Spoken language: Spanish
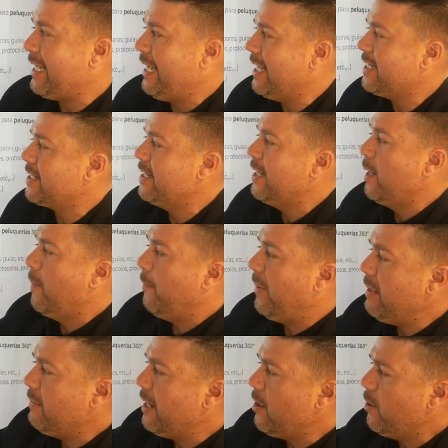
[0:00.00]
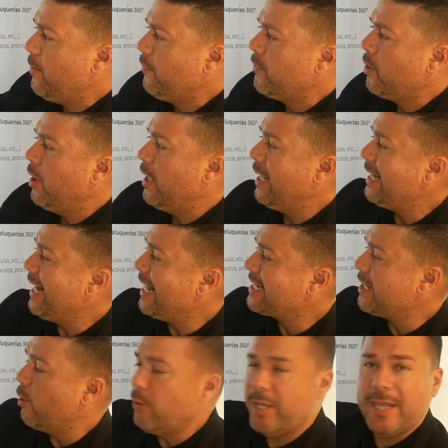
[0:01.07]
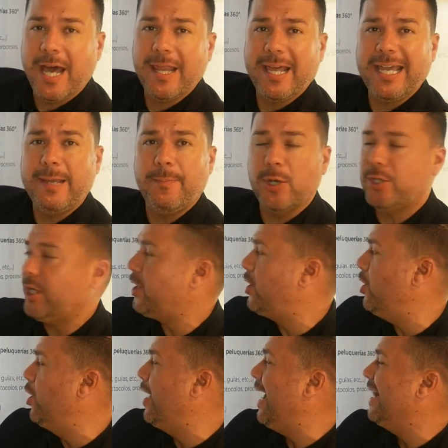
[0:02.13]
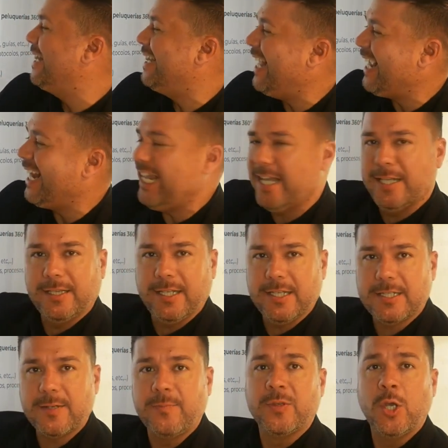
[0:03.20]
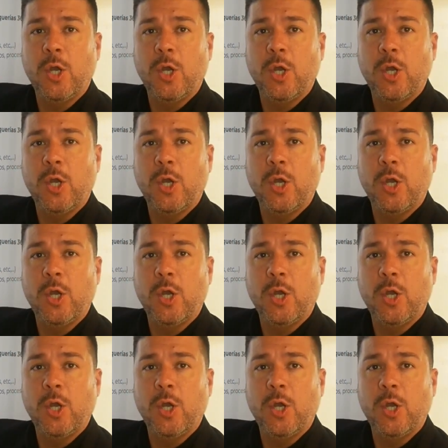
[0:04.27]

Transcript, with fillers: Y es, primero, la seguridad y protección de clientes.